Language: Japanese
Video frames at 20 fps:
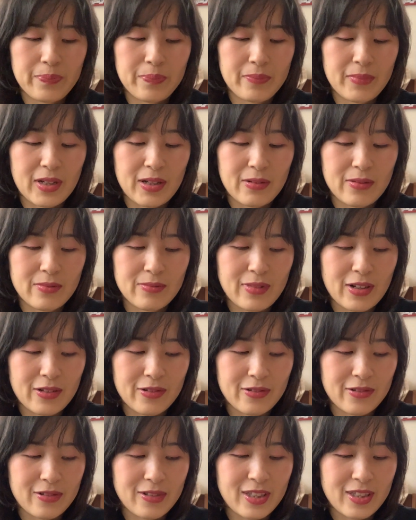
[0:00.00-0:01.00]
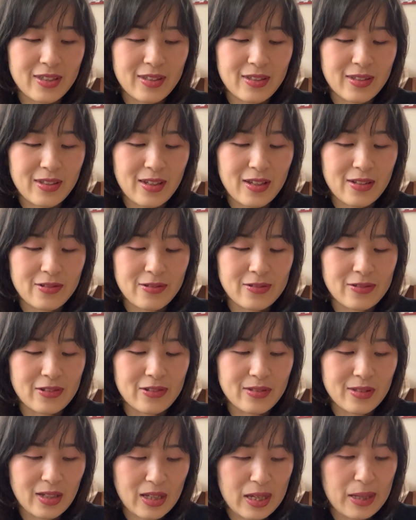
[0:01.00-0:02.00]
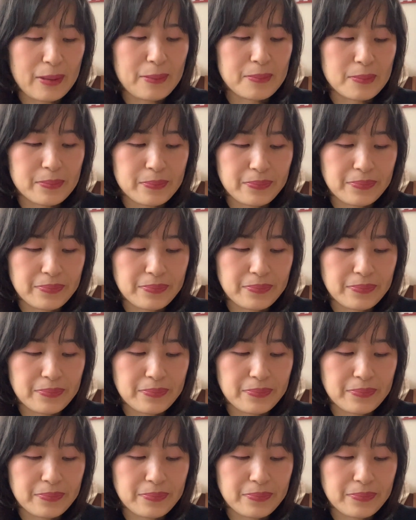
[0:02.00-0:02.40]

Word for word: まあ、うまくいってるので。